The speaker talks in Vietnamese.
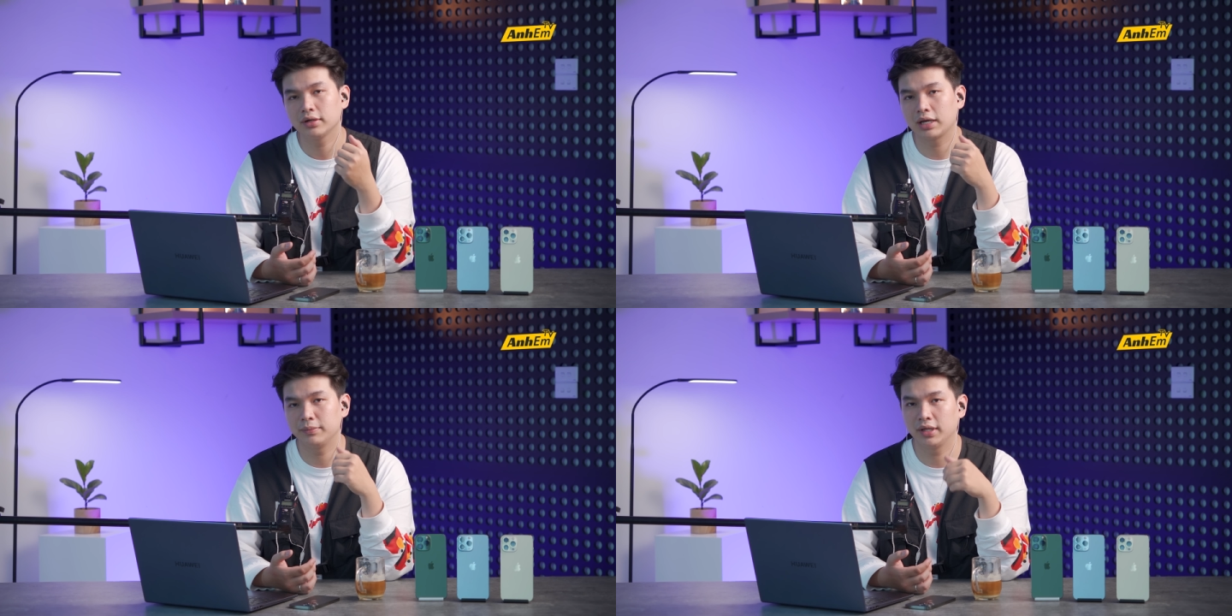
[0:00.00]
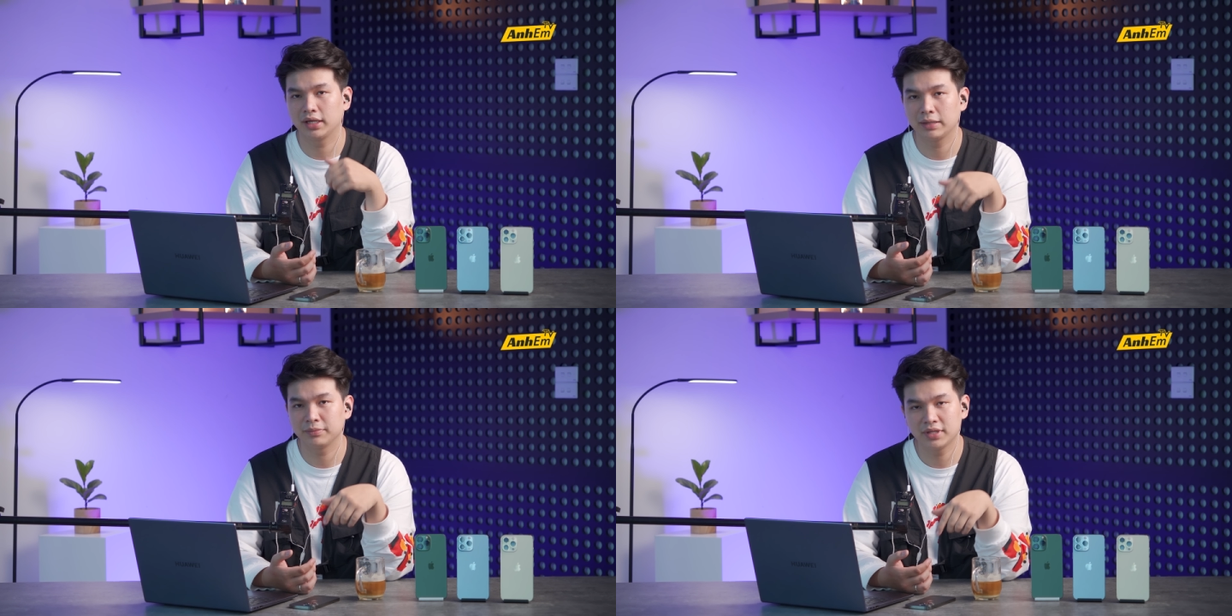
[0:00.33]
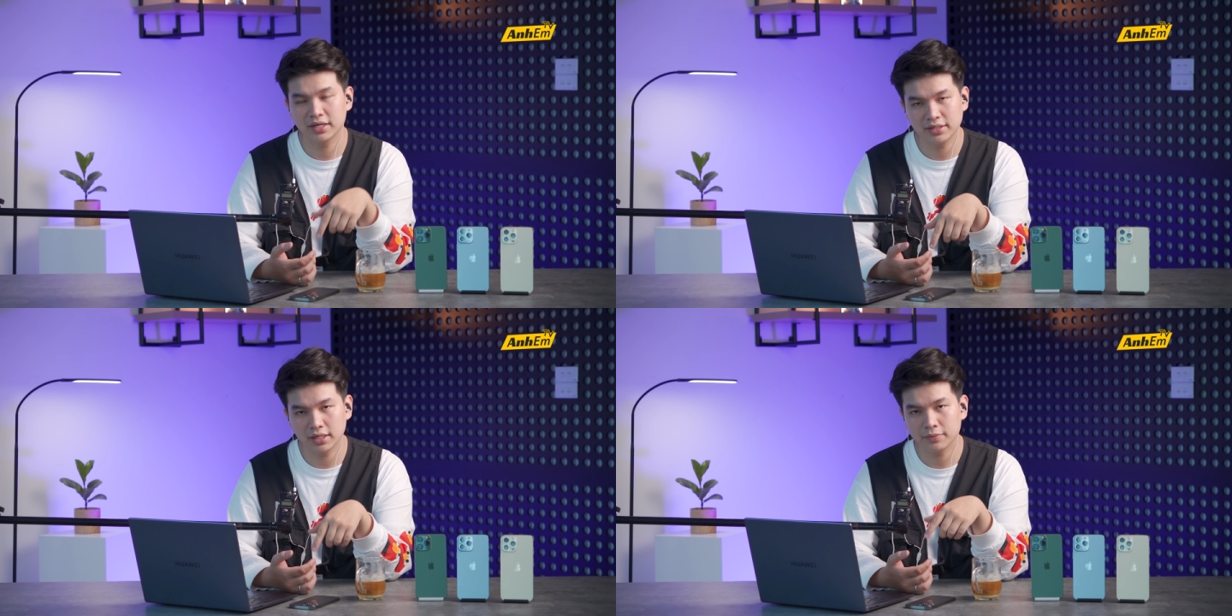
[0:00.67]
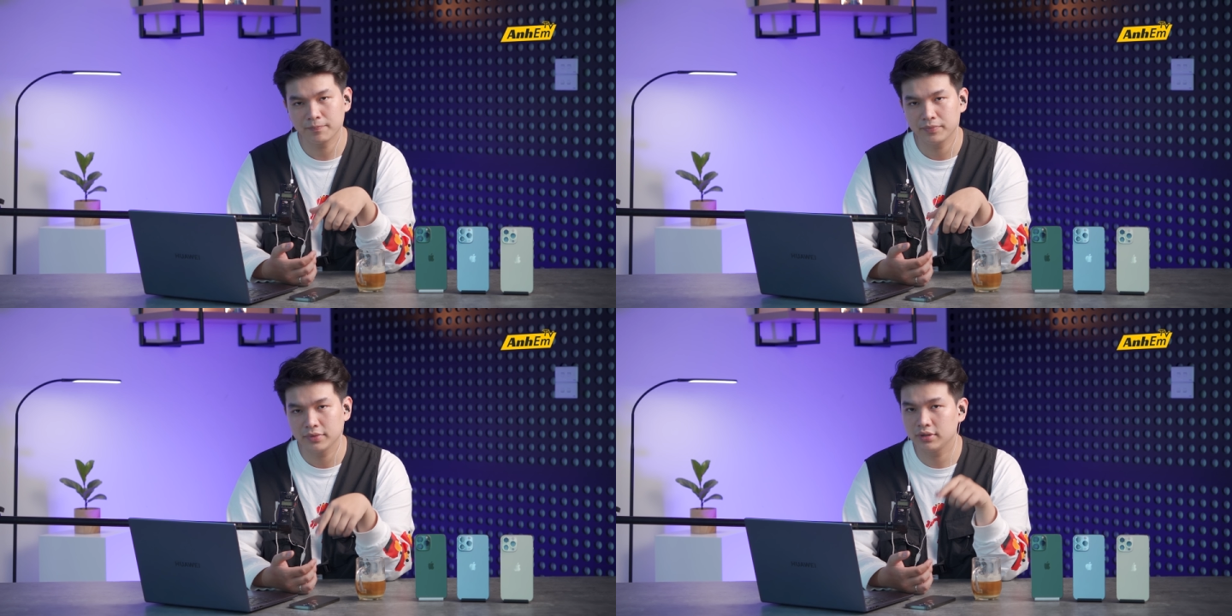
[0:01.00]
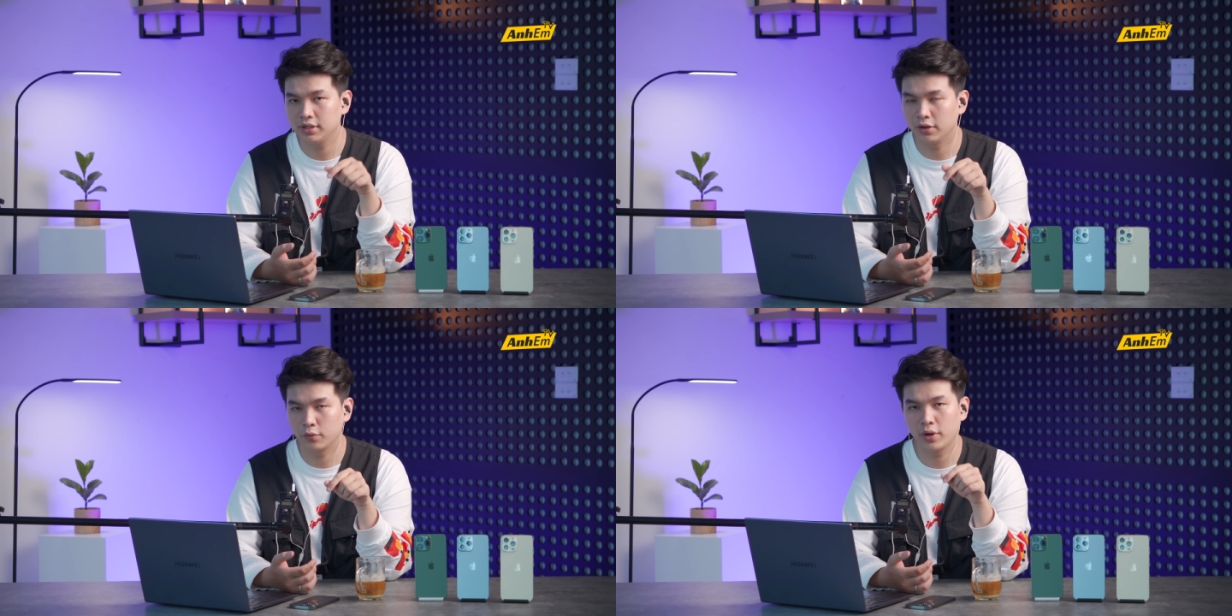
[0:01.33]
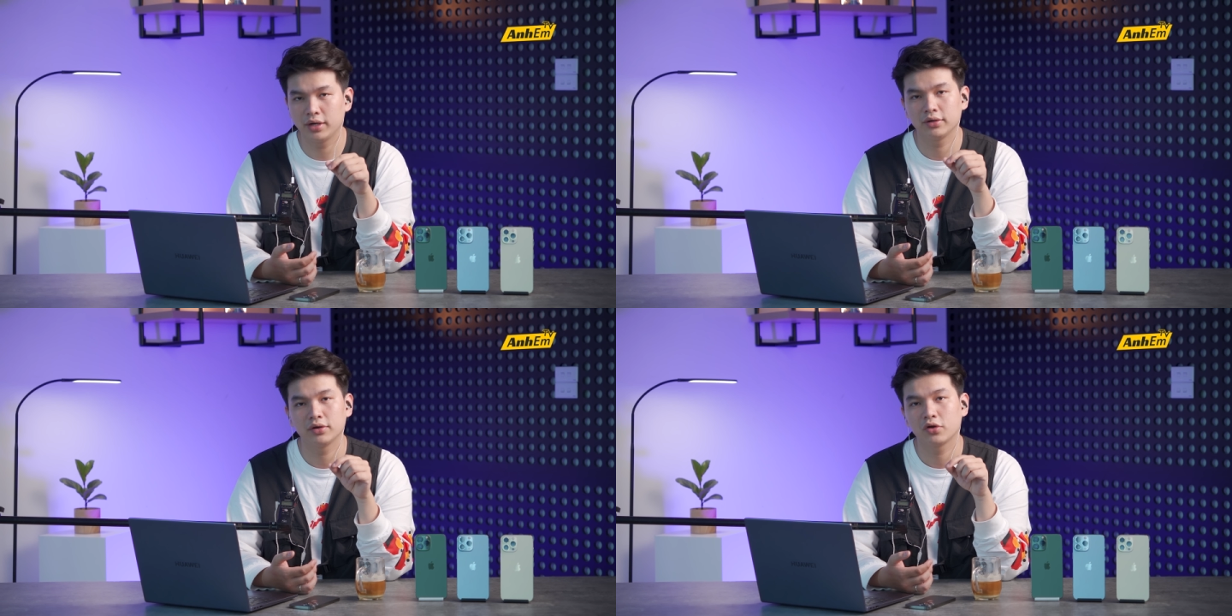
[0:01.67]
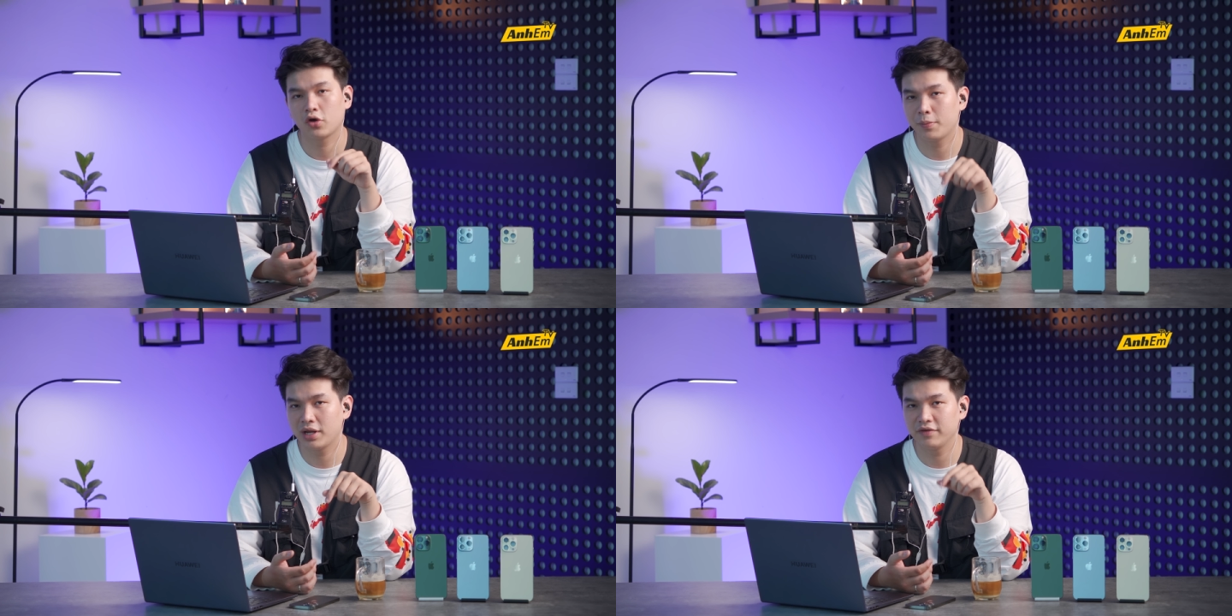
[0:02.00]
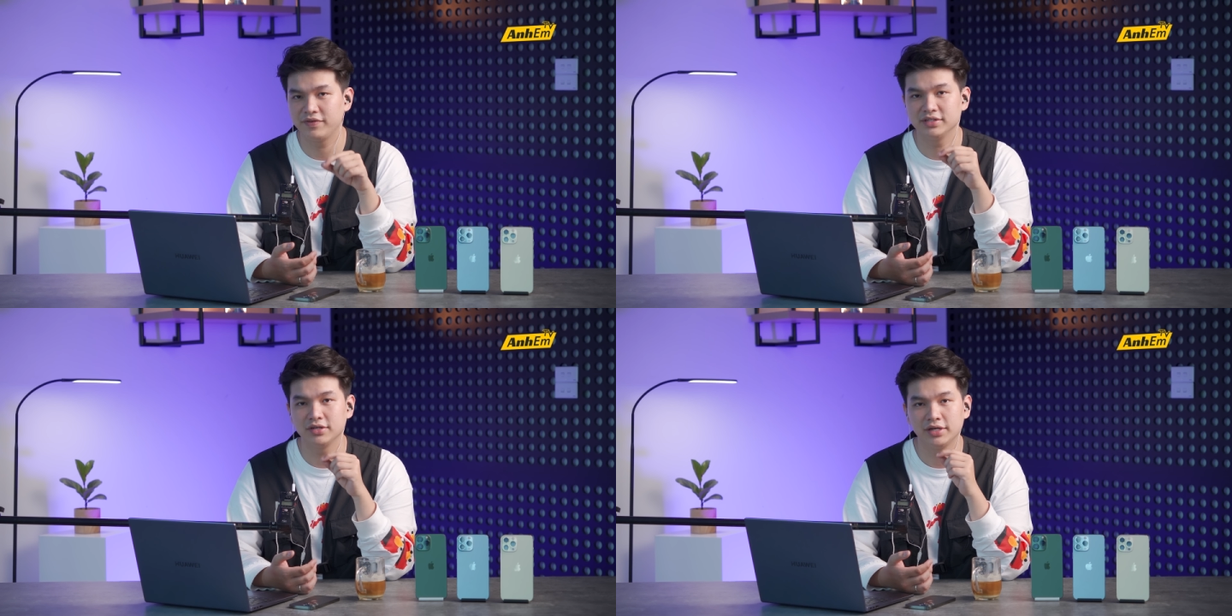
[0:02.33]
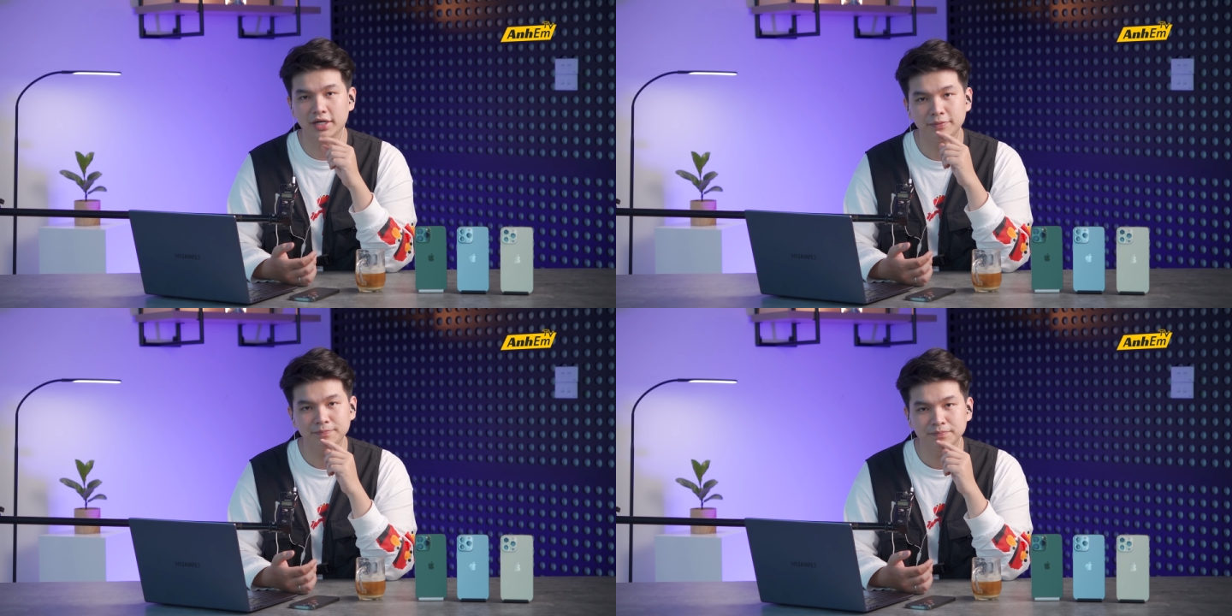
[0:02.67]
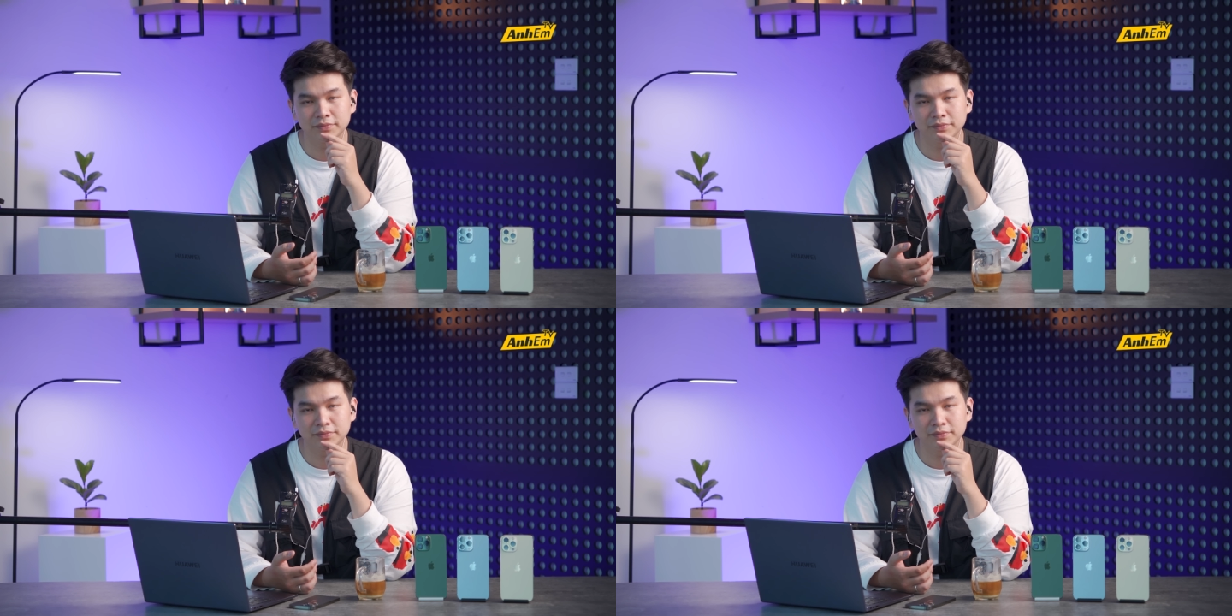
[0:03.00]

cảm thấy anh em thích nhất thì đừng quên comment ở phía dưới nhé